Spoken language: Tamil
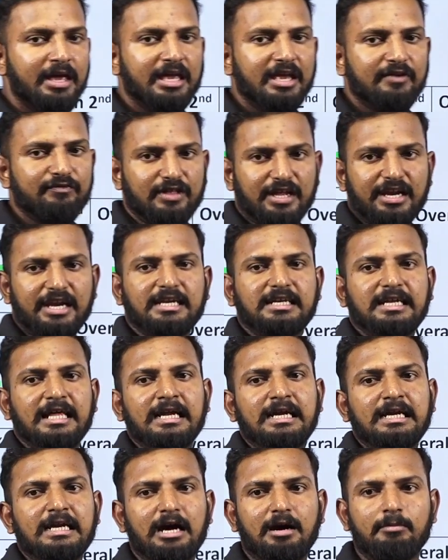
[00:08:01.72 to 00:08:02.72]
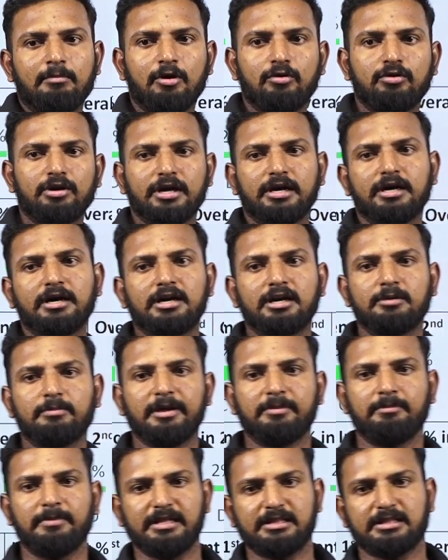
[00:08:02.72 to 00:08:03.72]
இஃப் த ரிட்டர்ன்ட் அமௌண்ட் ஏர்ன்டு
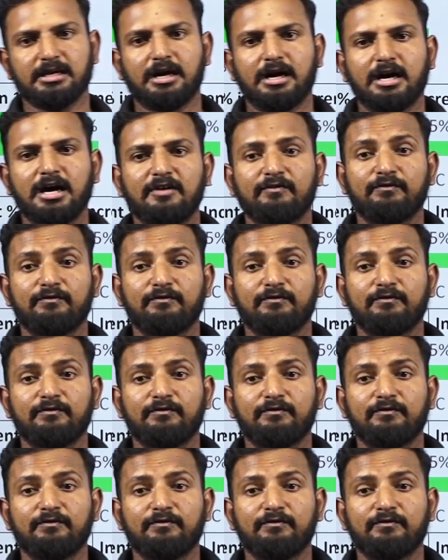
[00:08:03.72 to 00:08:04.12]
பை மீதா